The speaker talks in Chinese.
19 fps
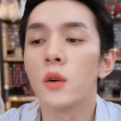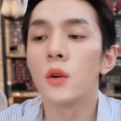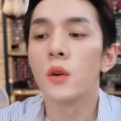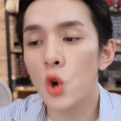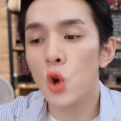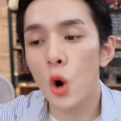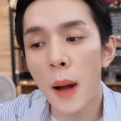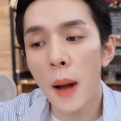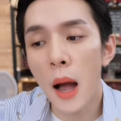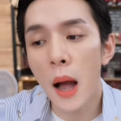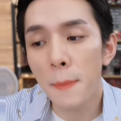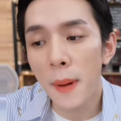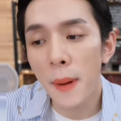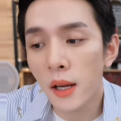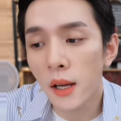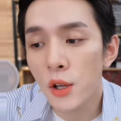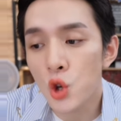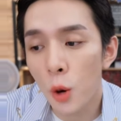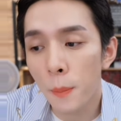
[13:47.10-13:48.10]
九八八
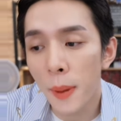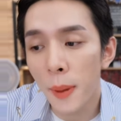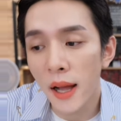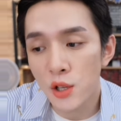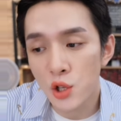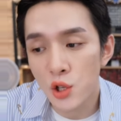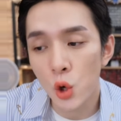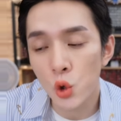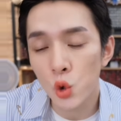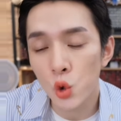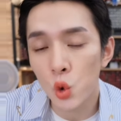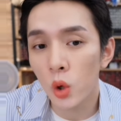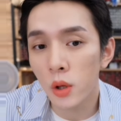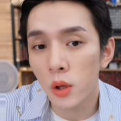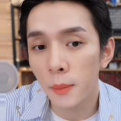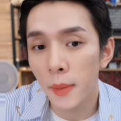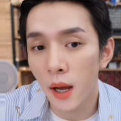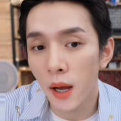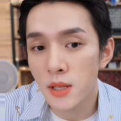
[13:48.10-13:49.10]
跟九八九，如果
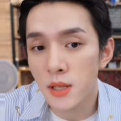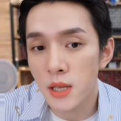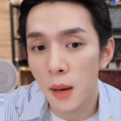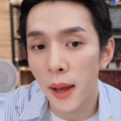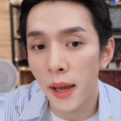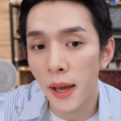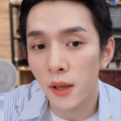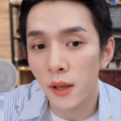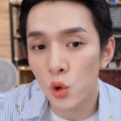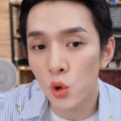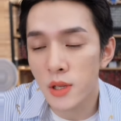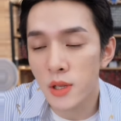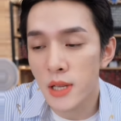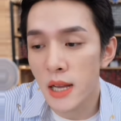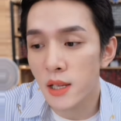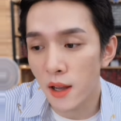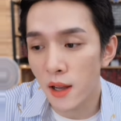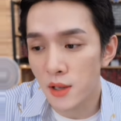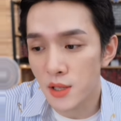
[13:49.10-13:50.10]
你们两个想买，就是
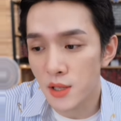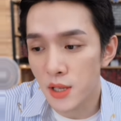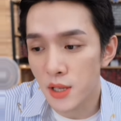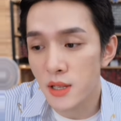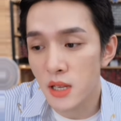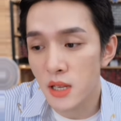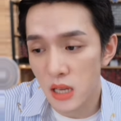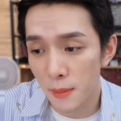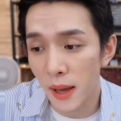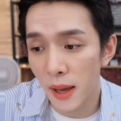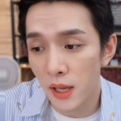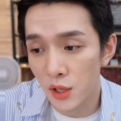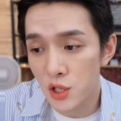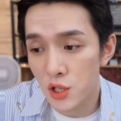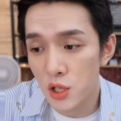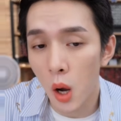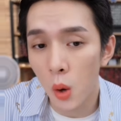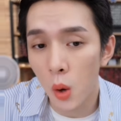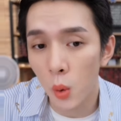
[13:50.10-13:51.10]
在这两支颜色想买一
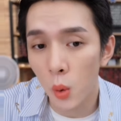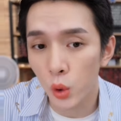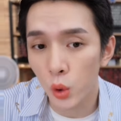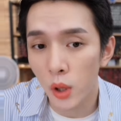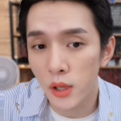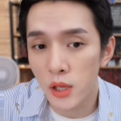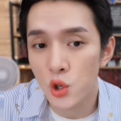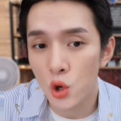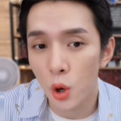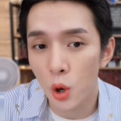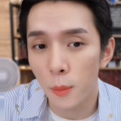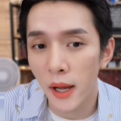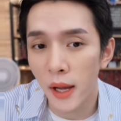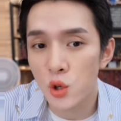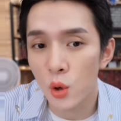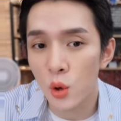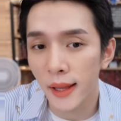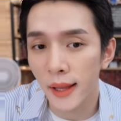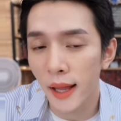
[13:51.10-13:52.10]
支的话，我推荐九
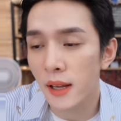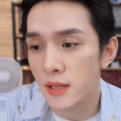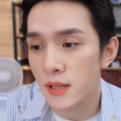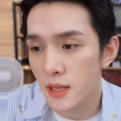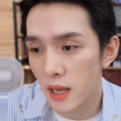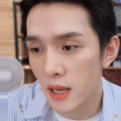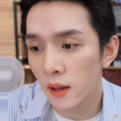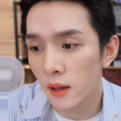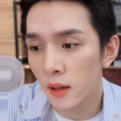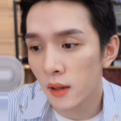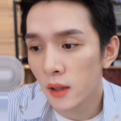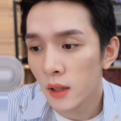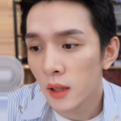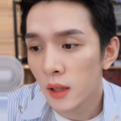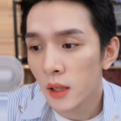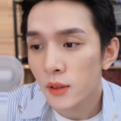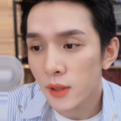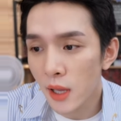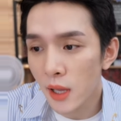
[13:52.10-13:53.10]
八九给大家。
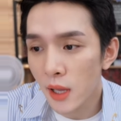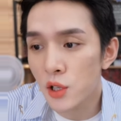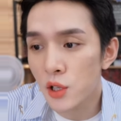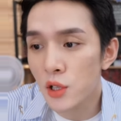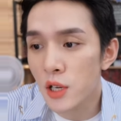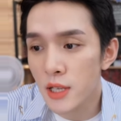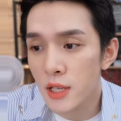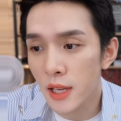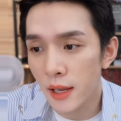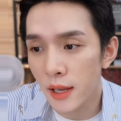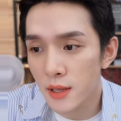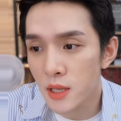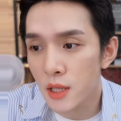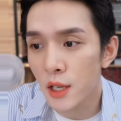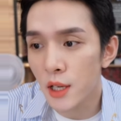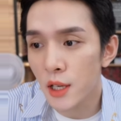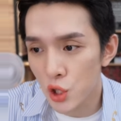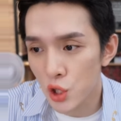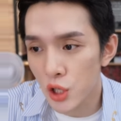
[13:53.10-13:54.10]
但是这支颜
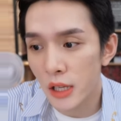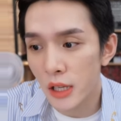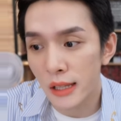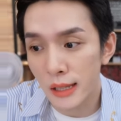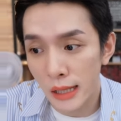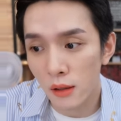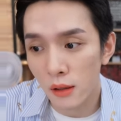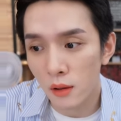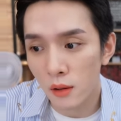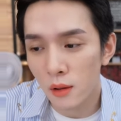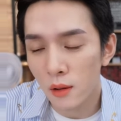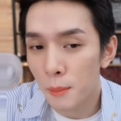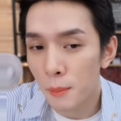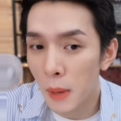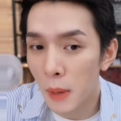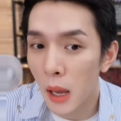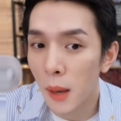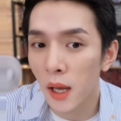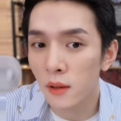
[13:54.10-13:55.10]
色也是一定，
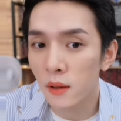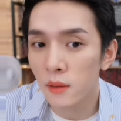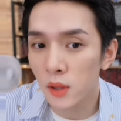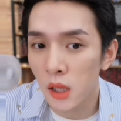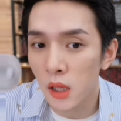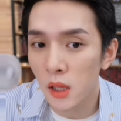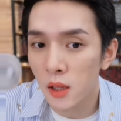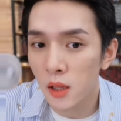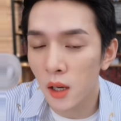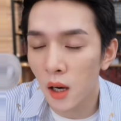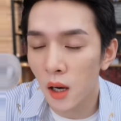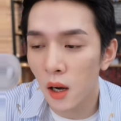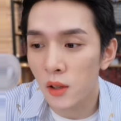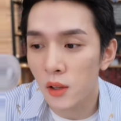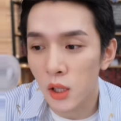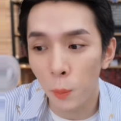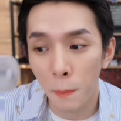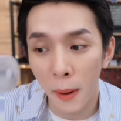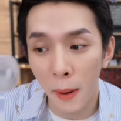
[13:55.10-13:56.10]
美们，第一个
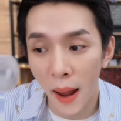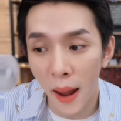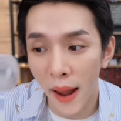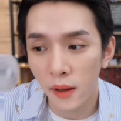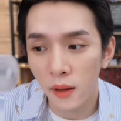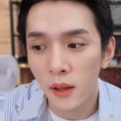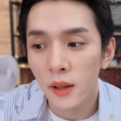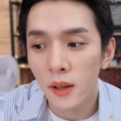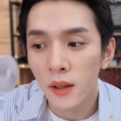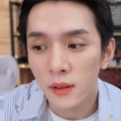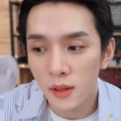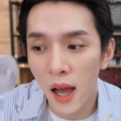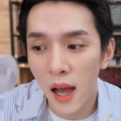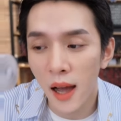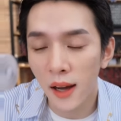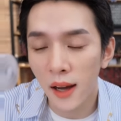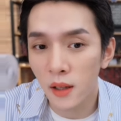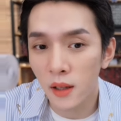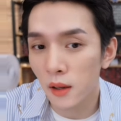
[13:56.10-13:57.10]
你白，第
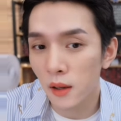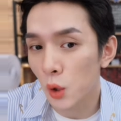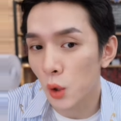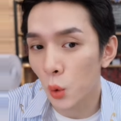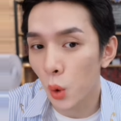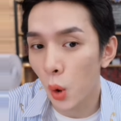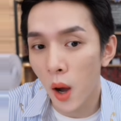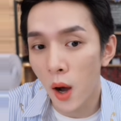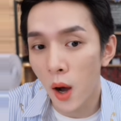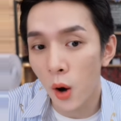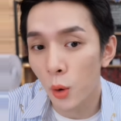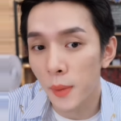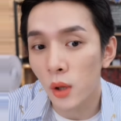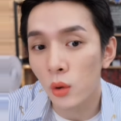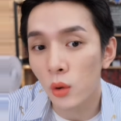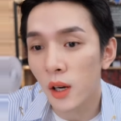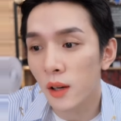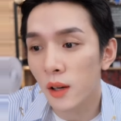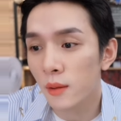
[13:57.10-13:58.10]
二个你会画欧
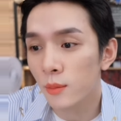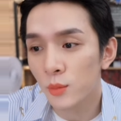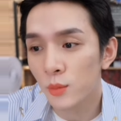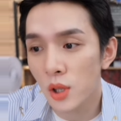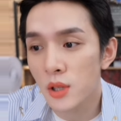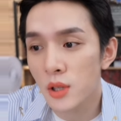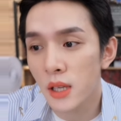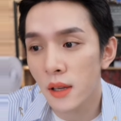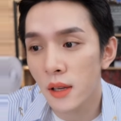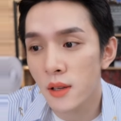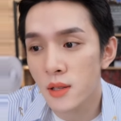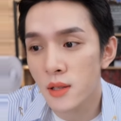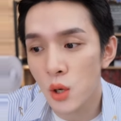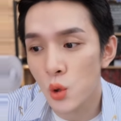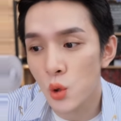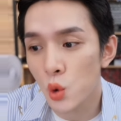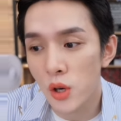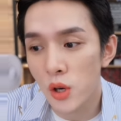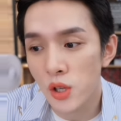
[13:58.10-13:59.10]
美妆。这支颜
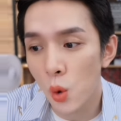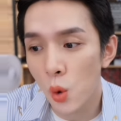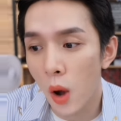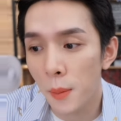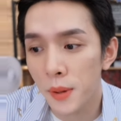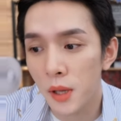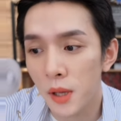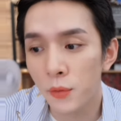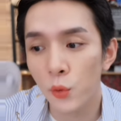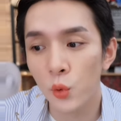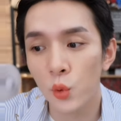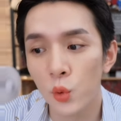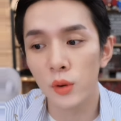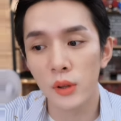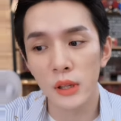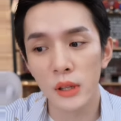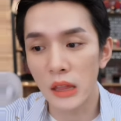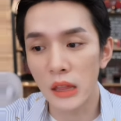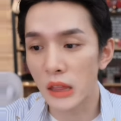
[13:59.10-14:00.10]
色如果是黄皮
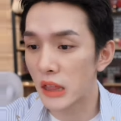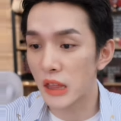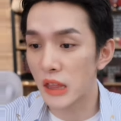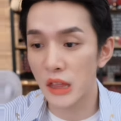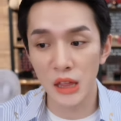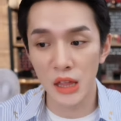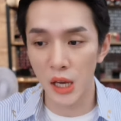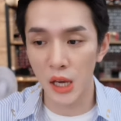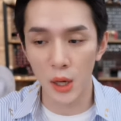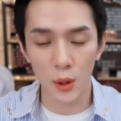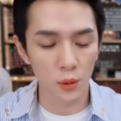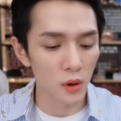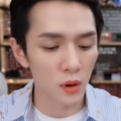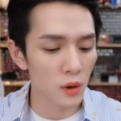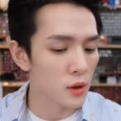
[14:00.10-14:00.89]
肤，no，